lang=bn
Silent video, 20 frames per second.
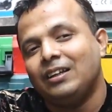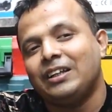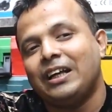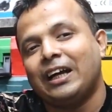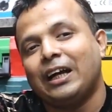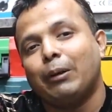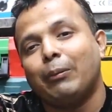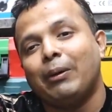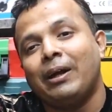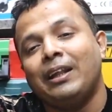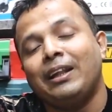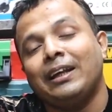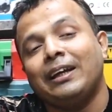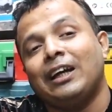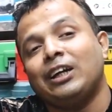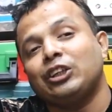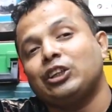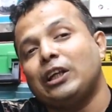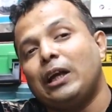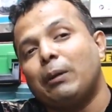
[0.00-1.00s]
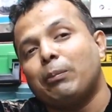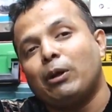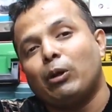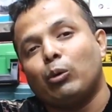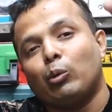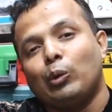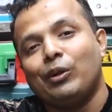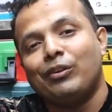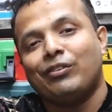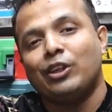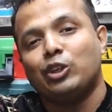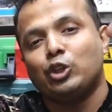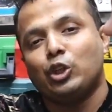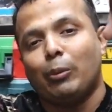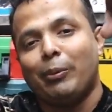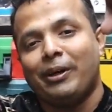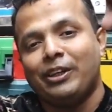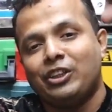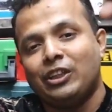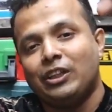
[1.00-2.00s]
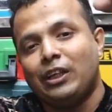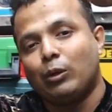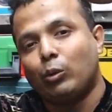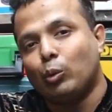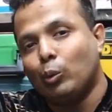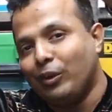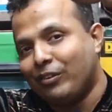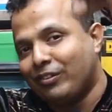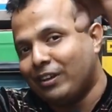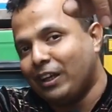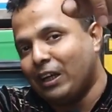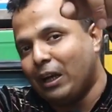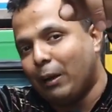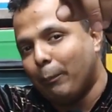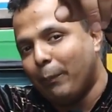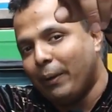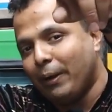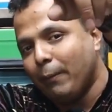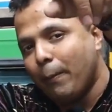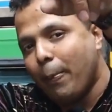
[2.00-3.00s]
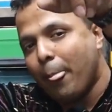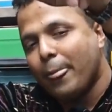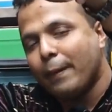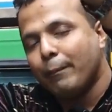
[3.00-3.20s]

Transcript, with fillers: জাগার বাইরে থেকে আসলে আপনারা গুলিস্তান সবাই ছিলেন গুলিস্তান নামবেন